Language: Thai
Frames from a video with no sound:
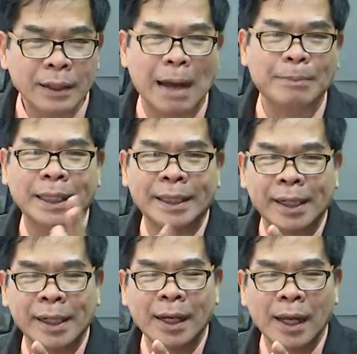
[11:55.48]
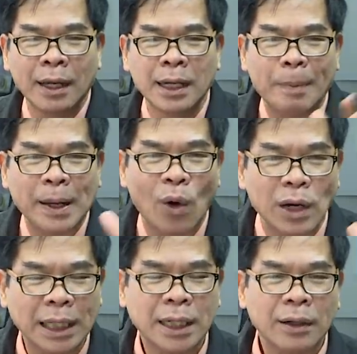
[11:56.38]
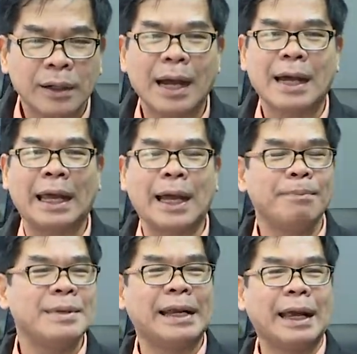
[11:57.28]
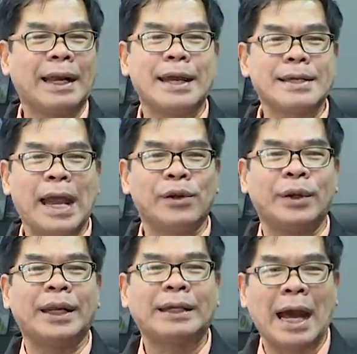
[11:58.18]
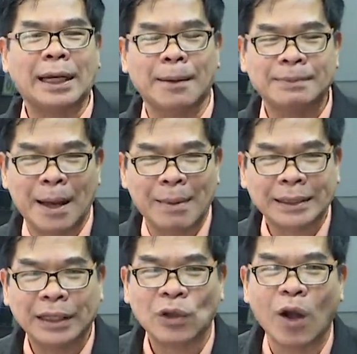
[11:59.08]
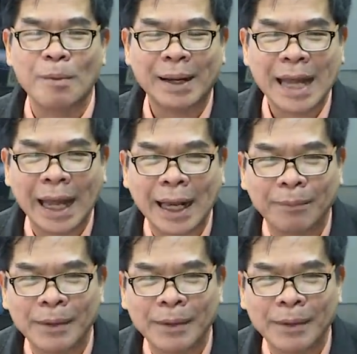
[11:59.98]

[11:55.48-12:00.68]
นำเสนอหรือไปร่วงลึกเรื่องอะไรครับอย่าได้เกรงใจโดยเด็ดขาดครับสามารถติดต่อเข้ามาได้ครั